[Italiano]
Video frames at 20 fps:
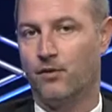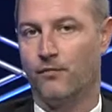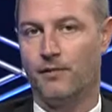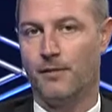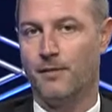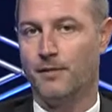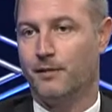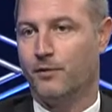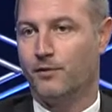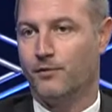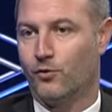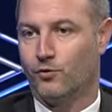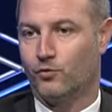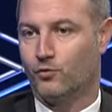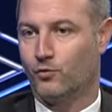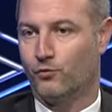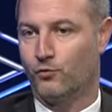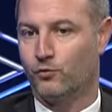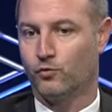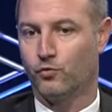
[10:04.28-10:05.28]
ovviamente il
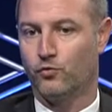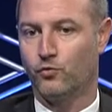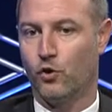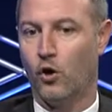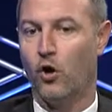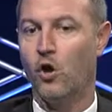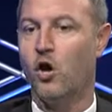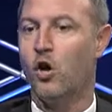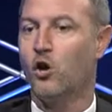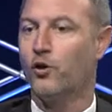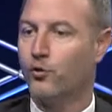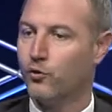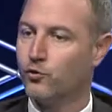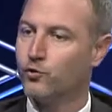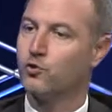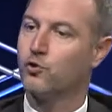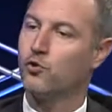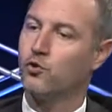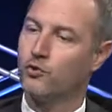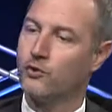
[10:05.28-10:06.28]
nostro futuro, non
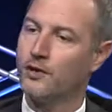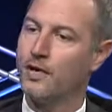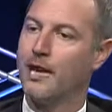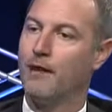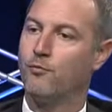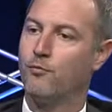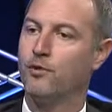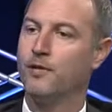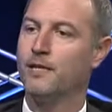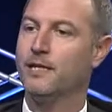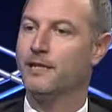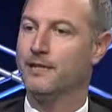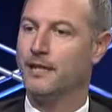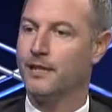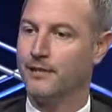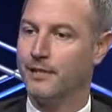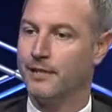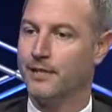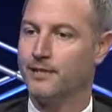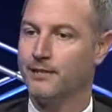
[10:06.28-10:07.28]
solo nella politica,
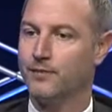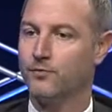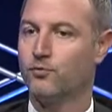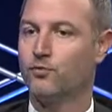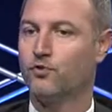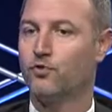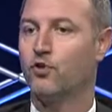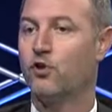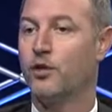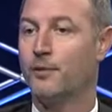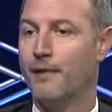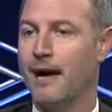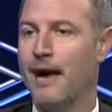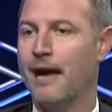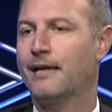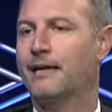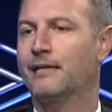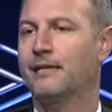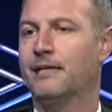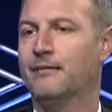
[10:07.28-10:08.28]
nelle istituzioni, ma
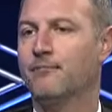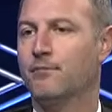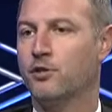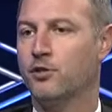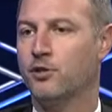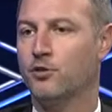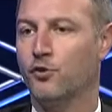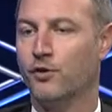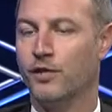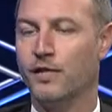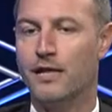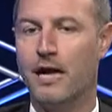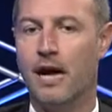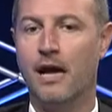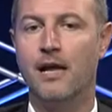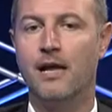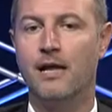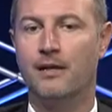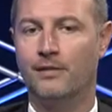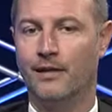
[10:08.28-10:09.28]
anche nell'imprenditoria,
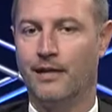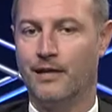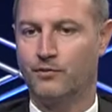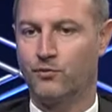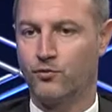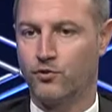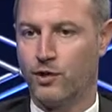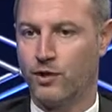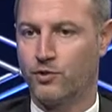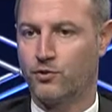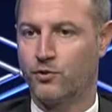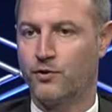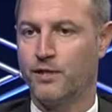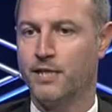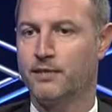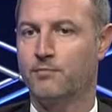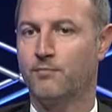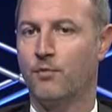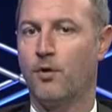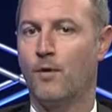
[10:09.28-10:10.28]

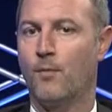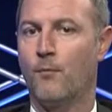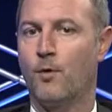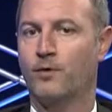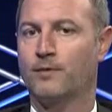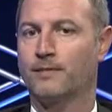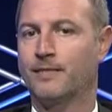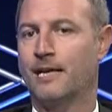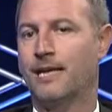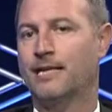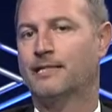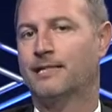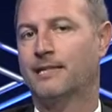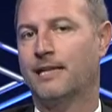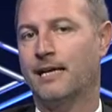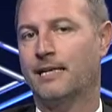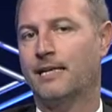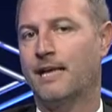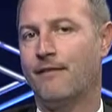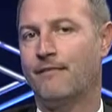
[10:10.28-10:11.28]
nell'associazionismo, possa essere
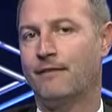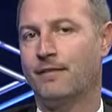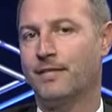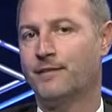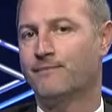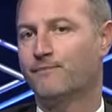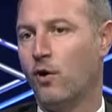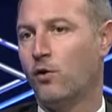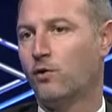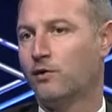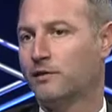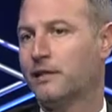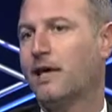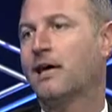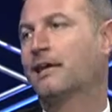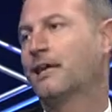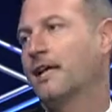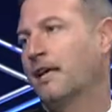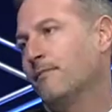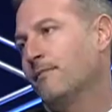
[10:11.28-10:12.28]
la chiave di svolta
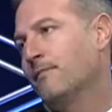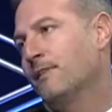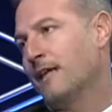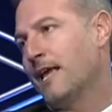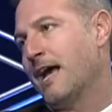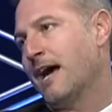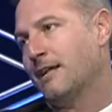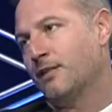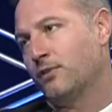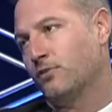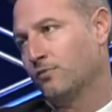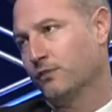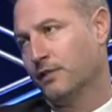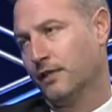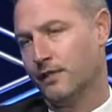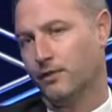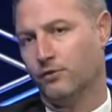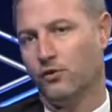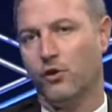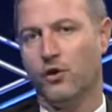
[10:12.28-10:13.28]
reale di un
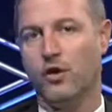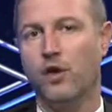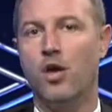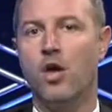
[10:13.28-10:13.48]
territorio.